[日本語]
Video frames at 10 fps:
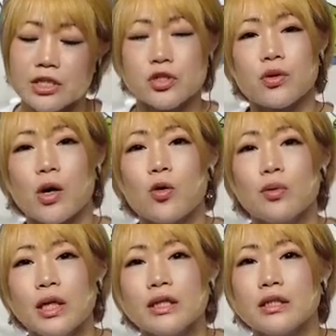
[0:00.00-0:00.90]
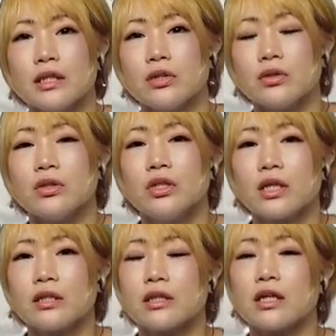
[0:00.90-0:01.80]
足を運べないっていう
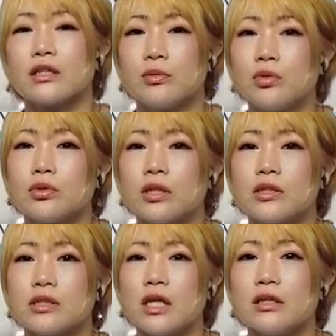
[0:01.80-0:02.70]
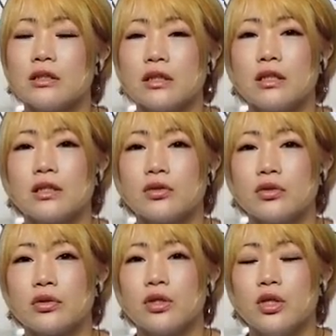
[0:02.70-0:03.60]
方々もたくさん出て
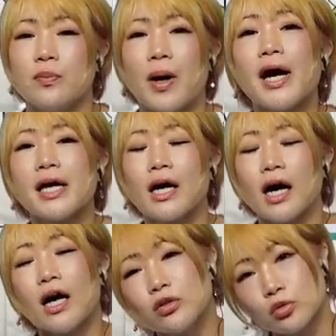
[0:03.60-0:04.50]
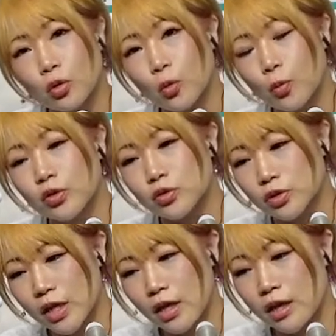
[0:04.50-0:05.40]
くる場合があると思う
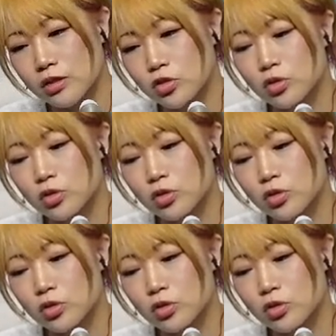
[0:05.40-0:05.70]
ので、